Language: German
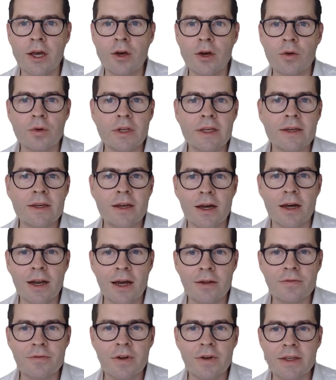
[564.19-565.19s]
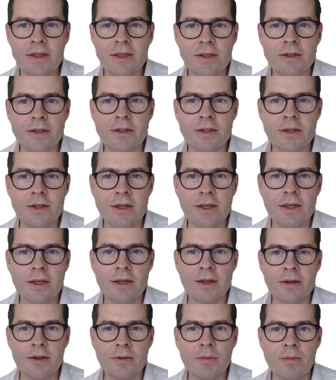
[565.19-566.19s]
Und ich kann einfach hier
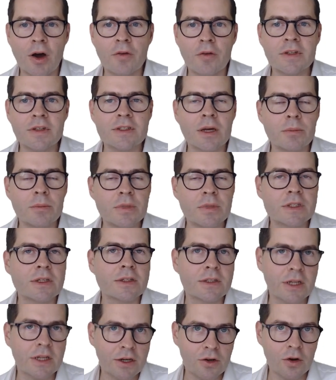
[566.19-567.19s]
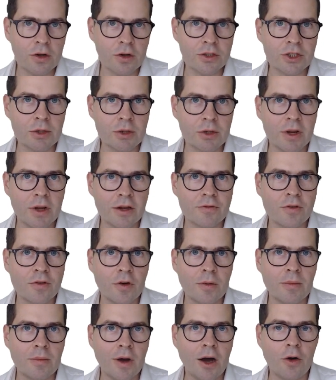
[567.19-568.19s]
auf dieser Business Technology
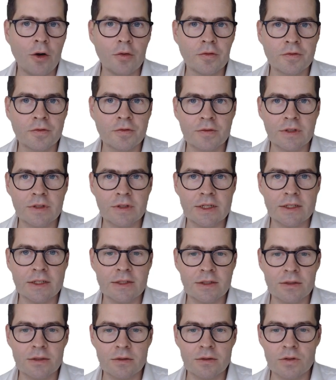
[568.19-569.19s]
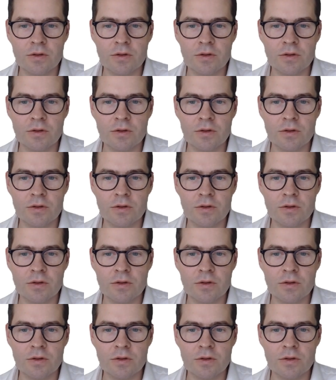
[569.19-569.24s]
Plattform aufsetzen.